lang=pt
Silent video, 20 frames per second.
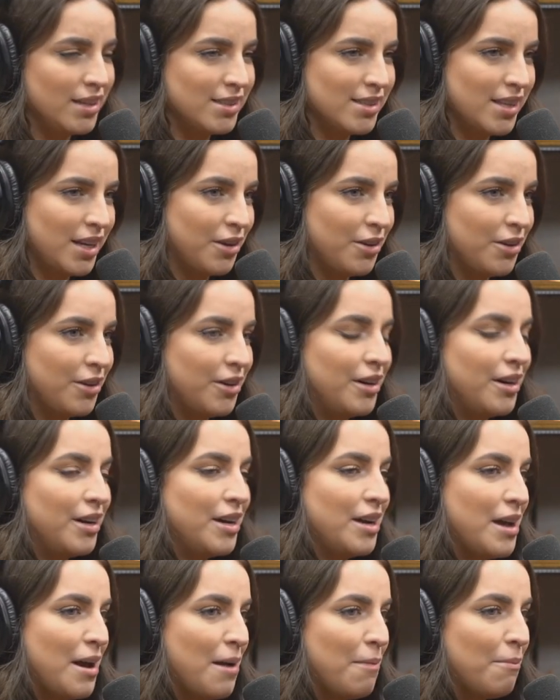amém, amém, Senhor.
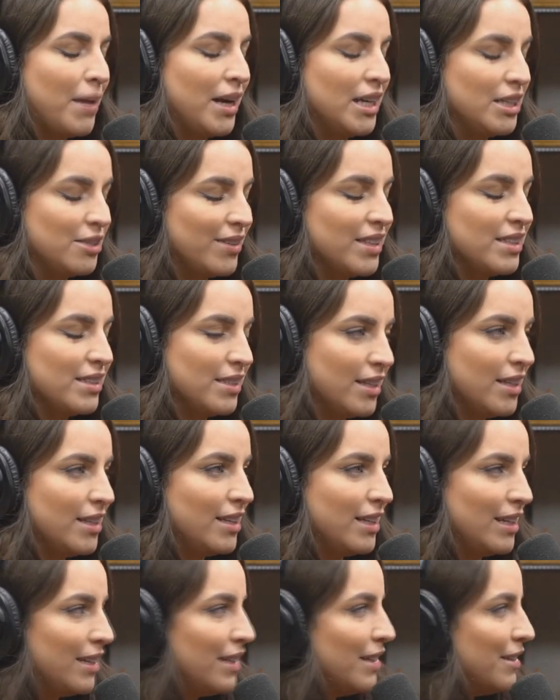Mas vai
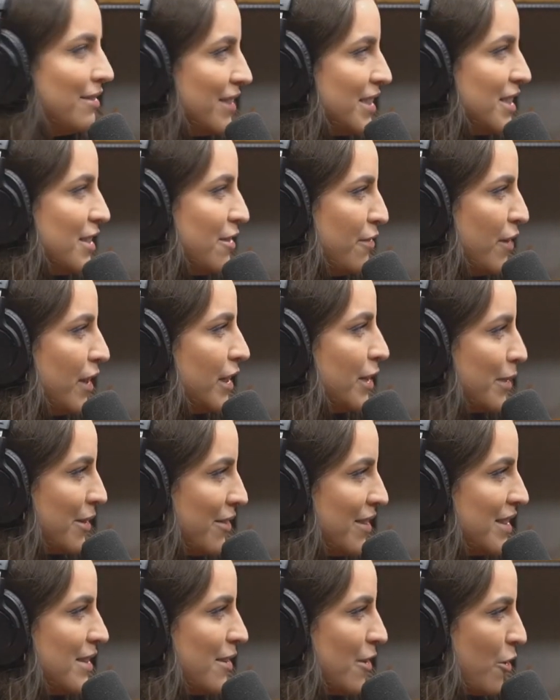ser, vai ser foda,
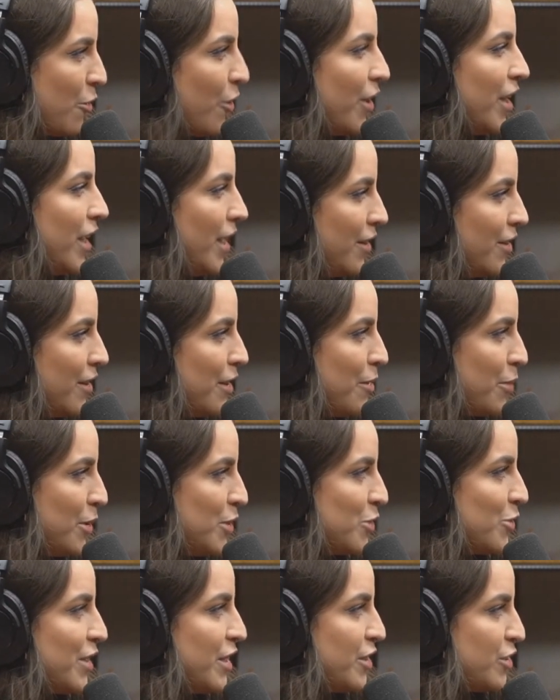porque vai ser corrida
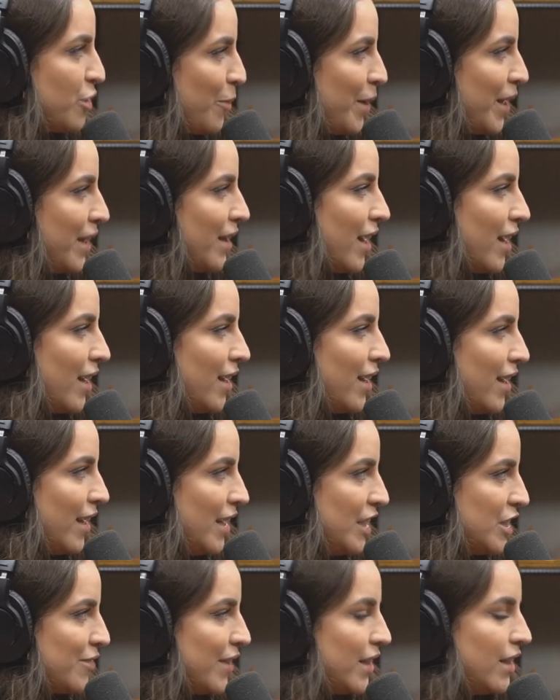depois quando a gente aumentar,
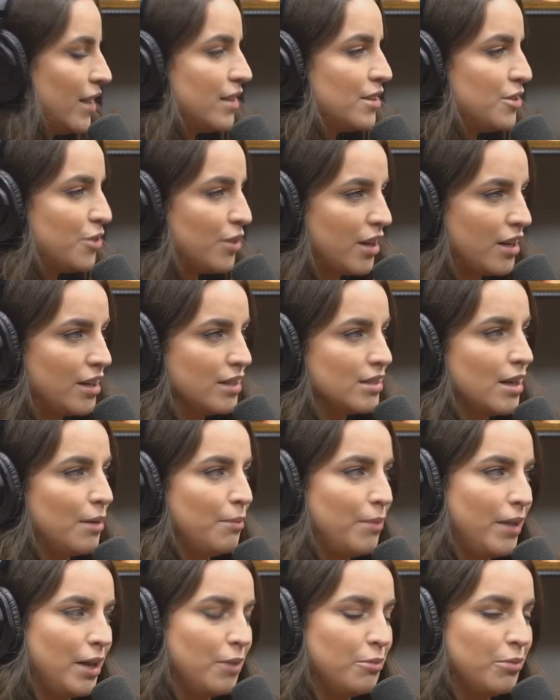né? A gente vai ter que se
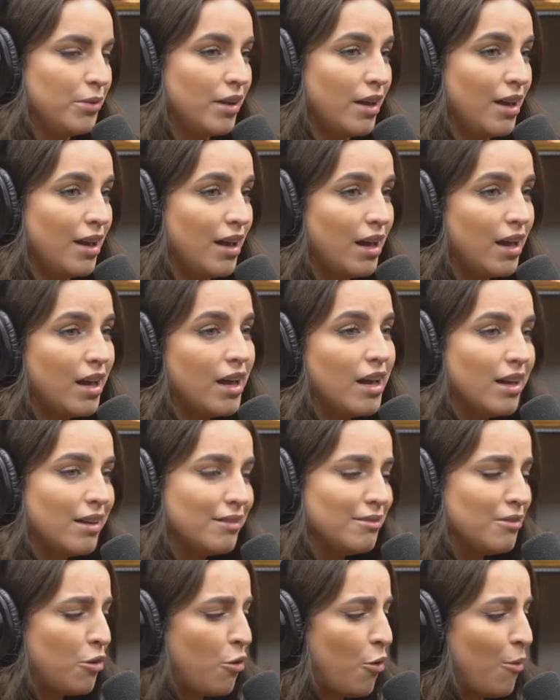organizar bem, porque
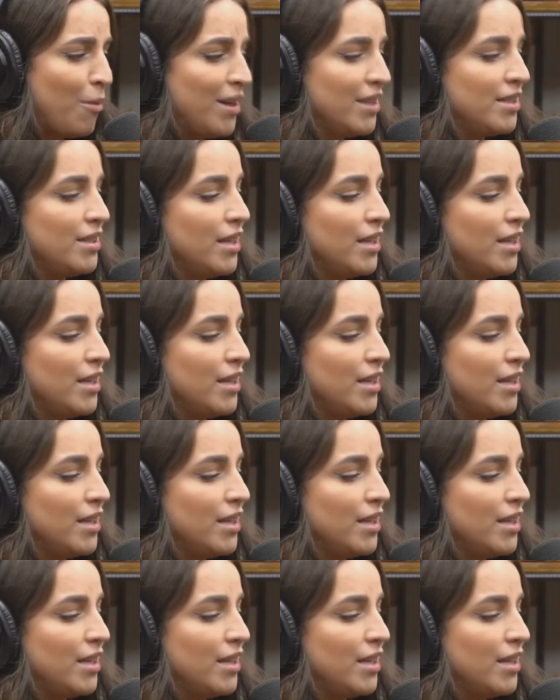eu